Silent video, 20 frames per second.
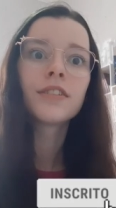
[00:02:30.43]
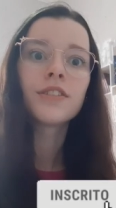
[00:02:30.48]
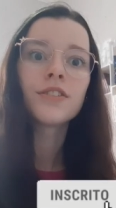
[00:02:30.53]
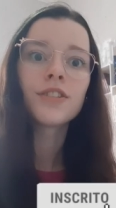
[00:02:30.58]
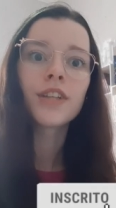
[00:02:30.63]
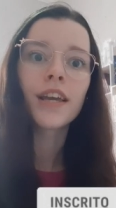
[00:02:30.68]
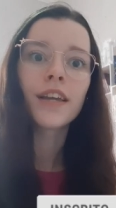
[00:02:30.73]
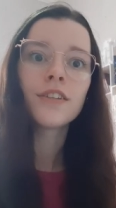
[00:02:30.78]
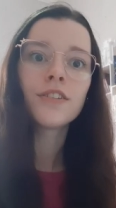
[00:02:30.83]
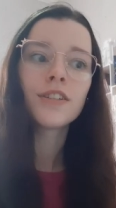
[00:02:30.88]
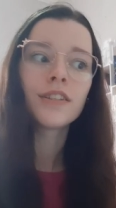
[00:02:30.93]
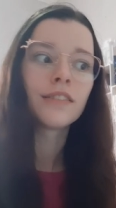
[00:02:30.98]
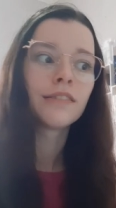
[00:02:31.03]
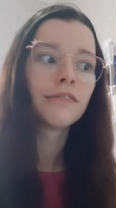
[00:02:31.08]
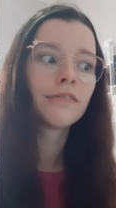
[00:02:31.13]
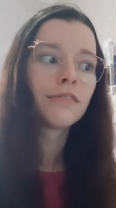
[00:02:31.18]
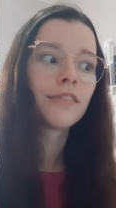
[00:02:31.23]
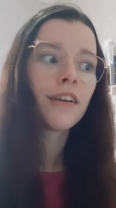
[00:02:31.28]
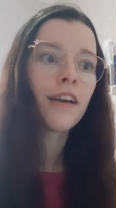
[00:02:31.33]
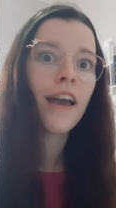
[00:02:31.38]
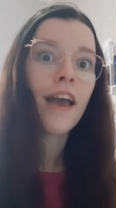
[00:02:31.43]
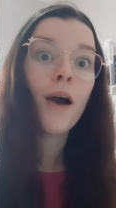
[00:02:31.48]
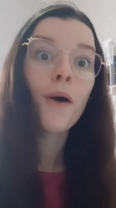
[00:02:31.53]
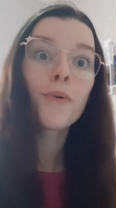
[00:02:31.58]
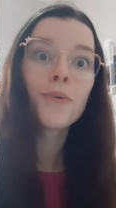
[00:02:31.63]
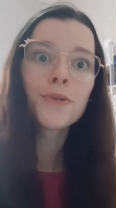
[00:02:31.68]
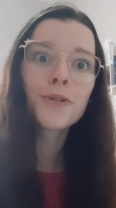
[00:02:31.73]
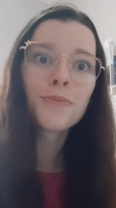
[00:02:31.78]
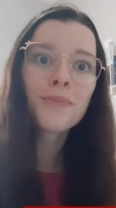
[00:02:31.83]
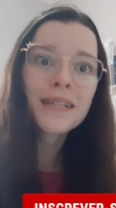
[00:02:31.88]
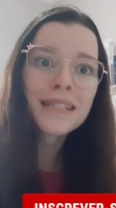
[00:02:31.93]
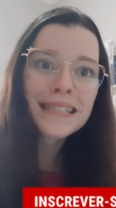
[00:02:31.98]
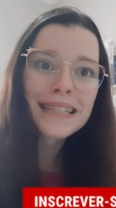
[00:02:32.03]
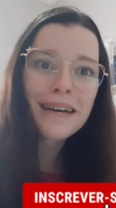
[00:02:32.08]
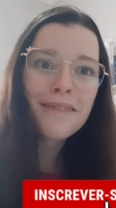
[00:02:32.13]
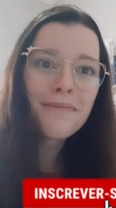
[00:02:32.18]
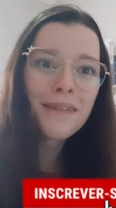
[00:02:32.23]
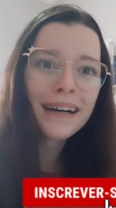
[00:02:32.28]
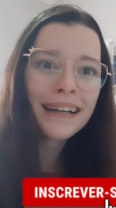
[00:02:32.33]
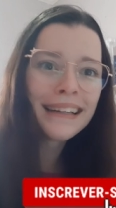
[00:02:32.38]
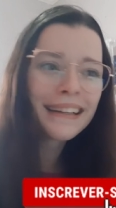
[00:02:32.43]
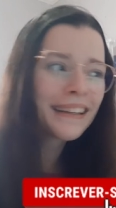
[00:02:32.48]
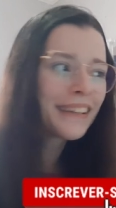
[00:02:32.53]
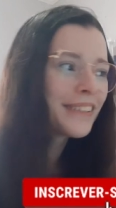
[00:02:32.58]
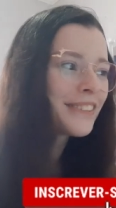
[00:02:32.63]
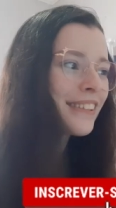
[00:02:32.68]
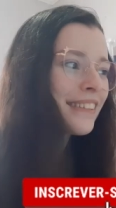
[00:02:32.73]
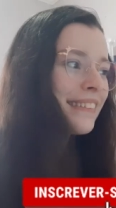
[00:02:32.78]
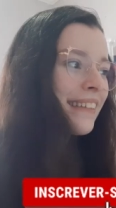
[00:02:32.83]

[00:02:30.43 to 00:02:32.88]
gente, é a última semana que eu tô